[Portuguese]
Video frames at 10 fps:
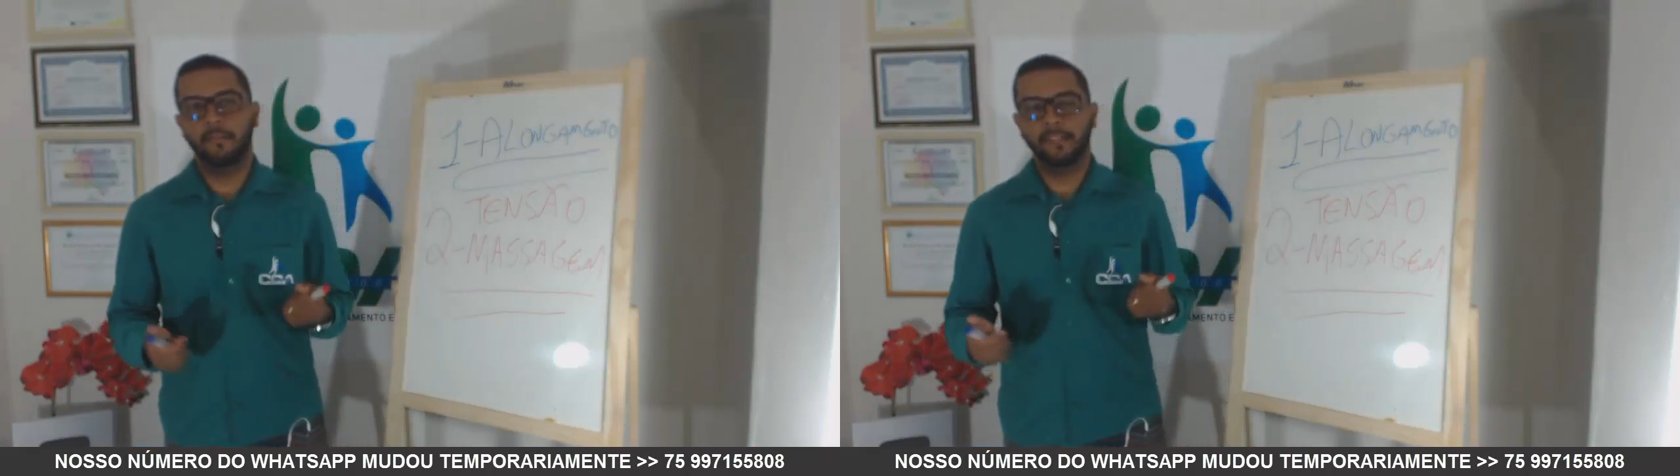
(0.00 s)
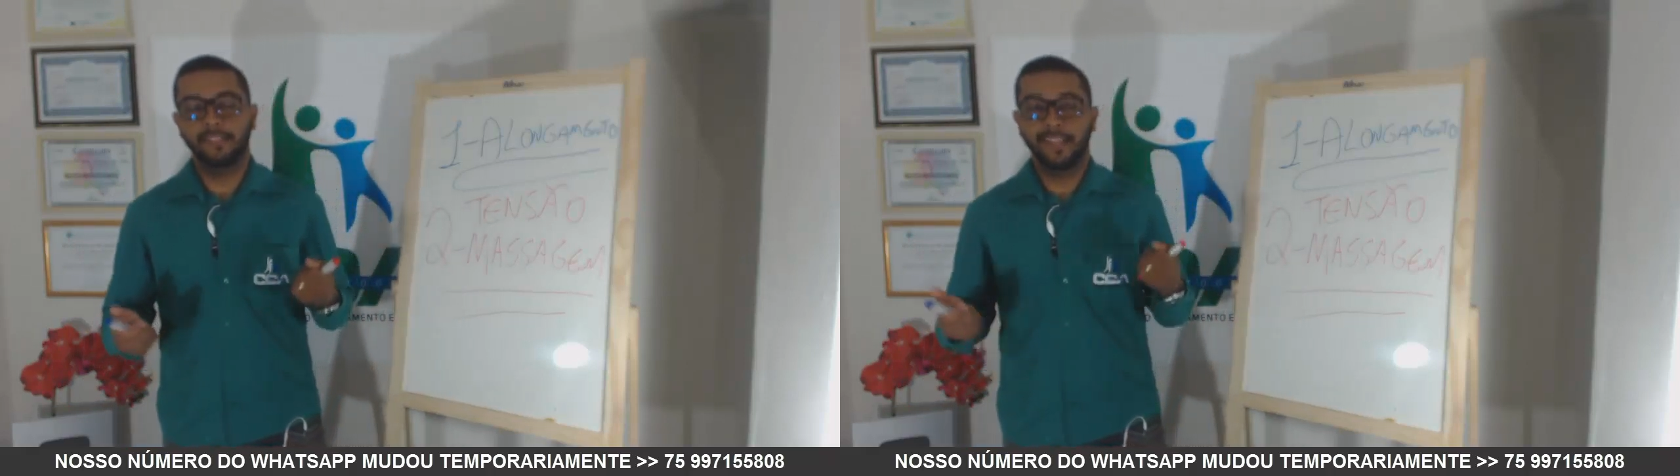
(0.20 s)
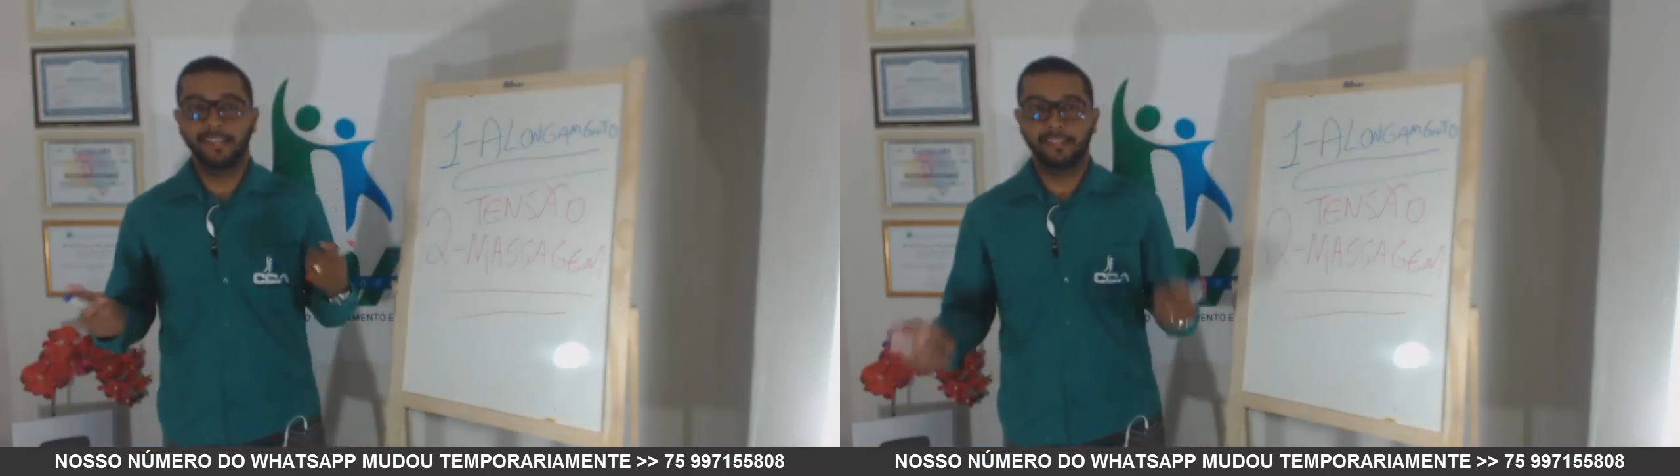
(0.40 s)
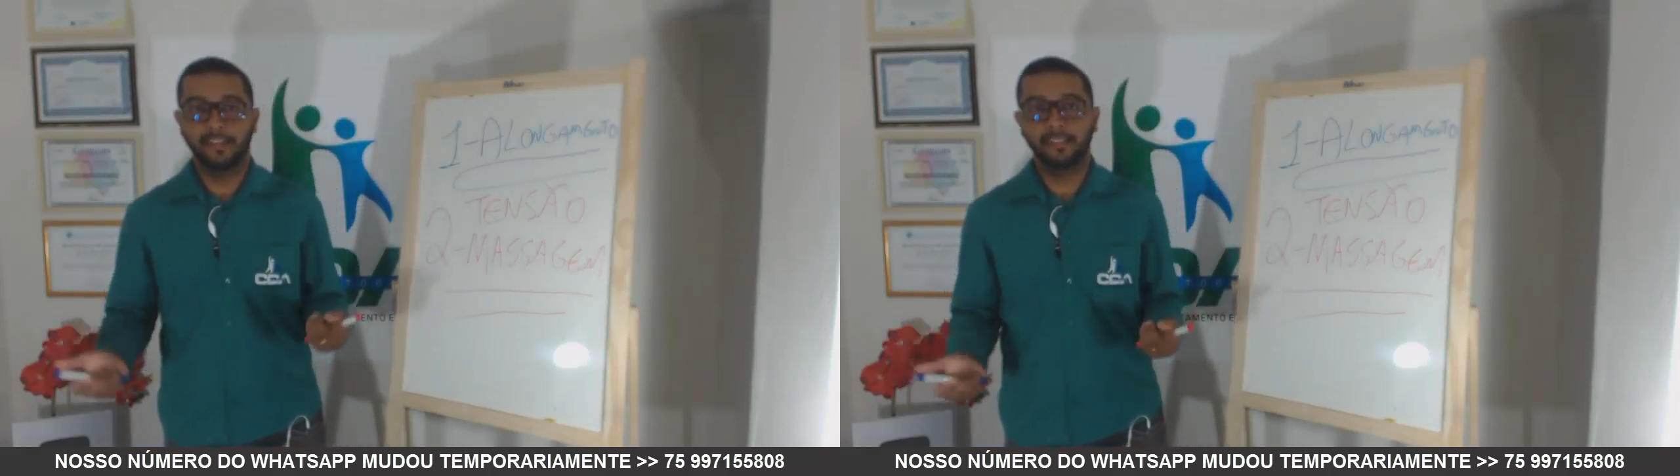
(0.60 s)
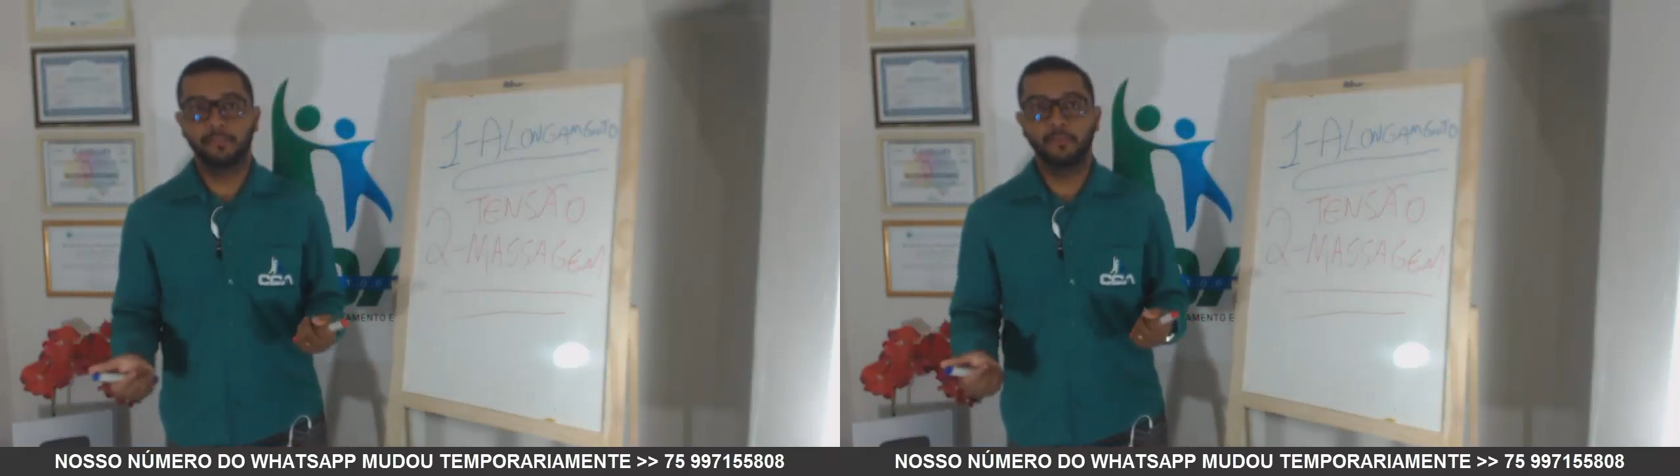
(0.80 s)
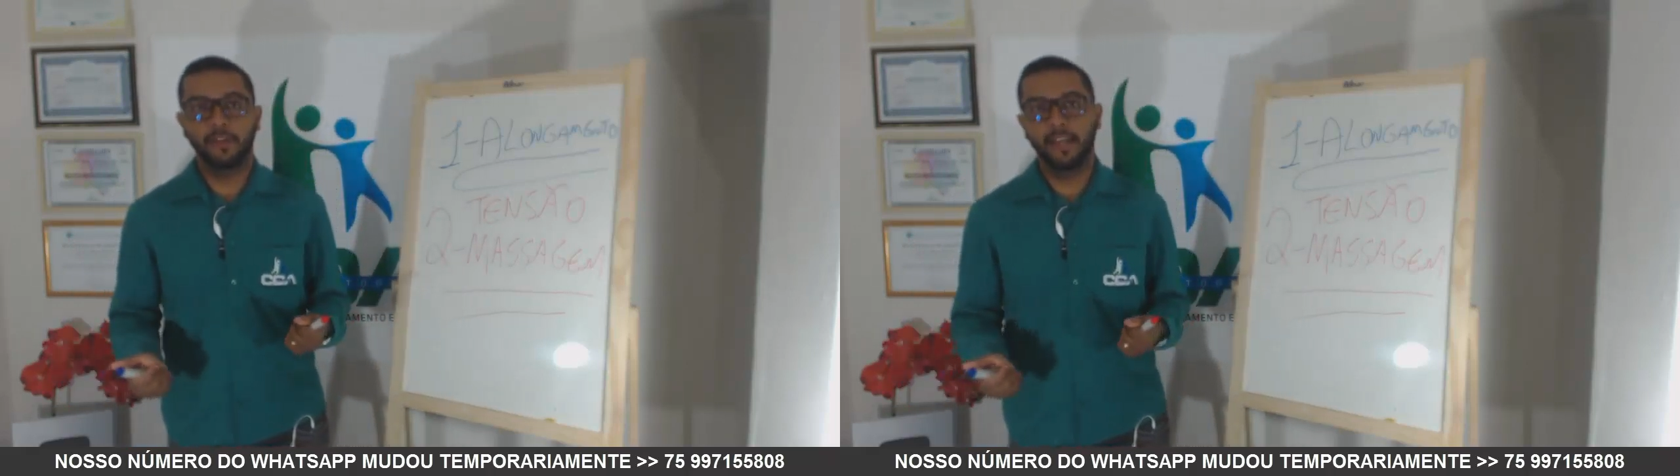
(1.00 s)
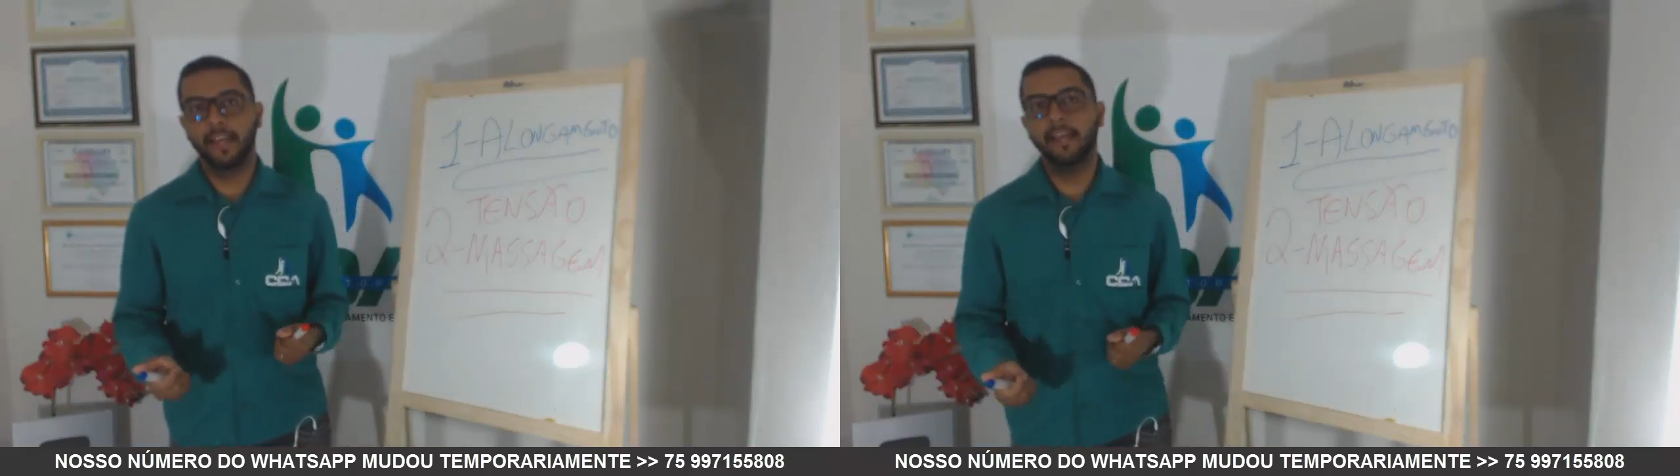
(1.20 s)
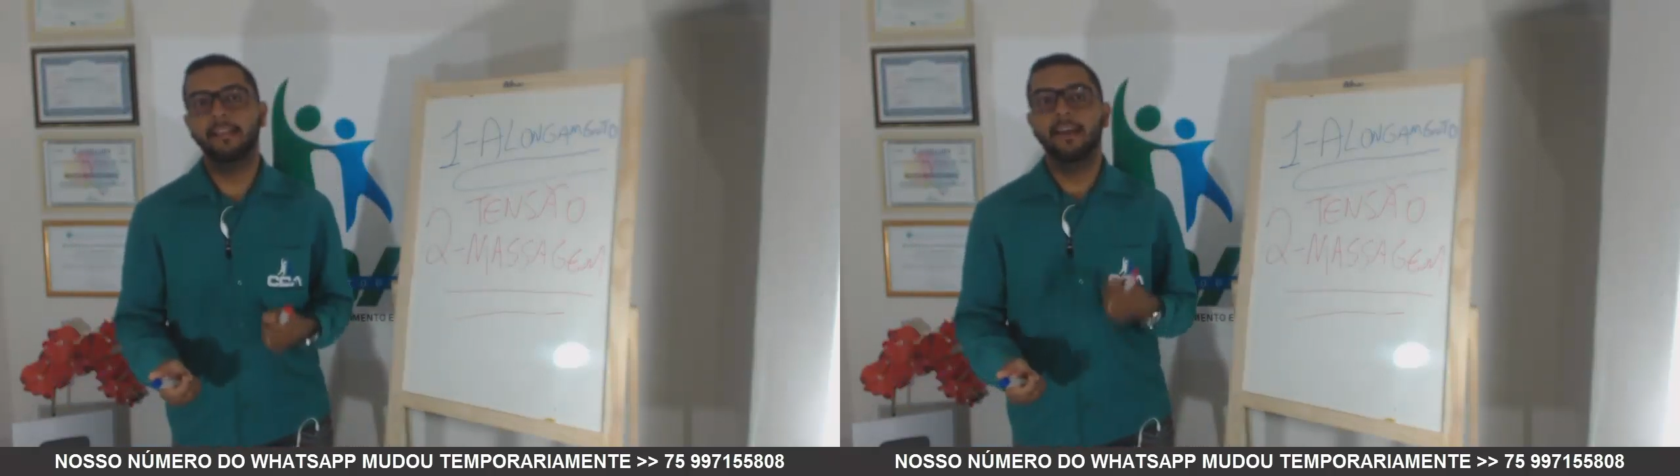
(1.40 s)
mais interessantes porque
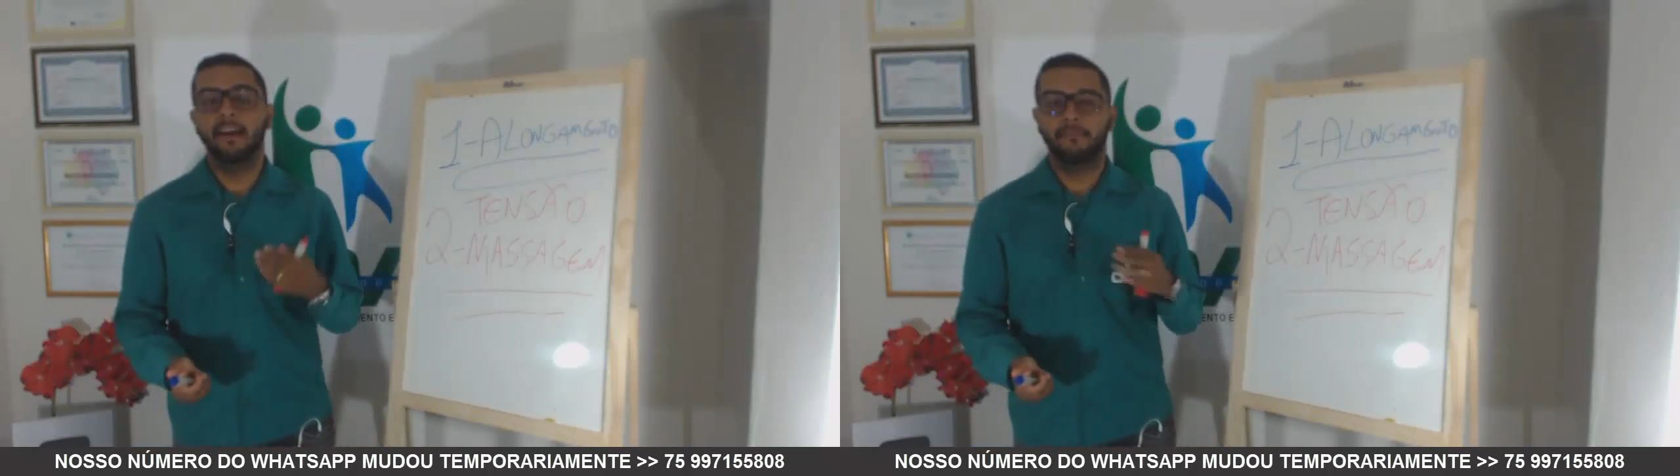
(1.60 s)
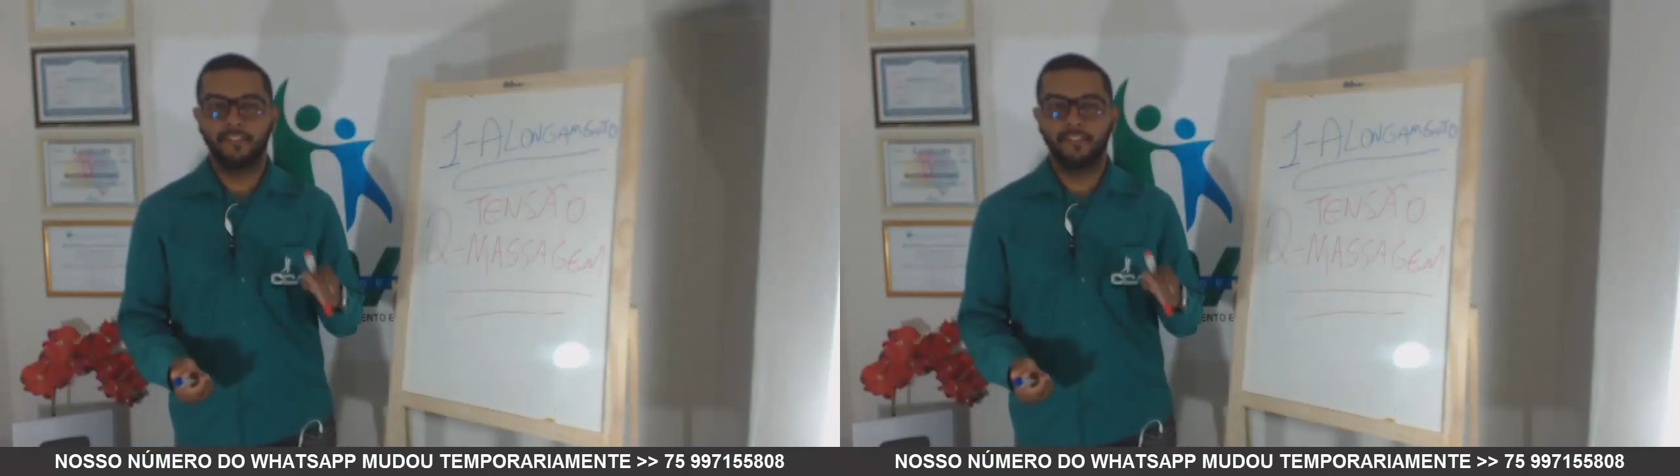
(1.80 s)
ele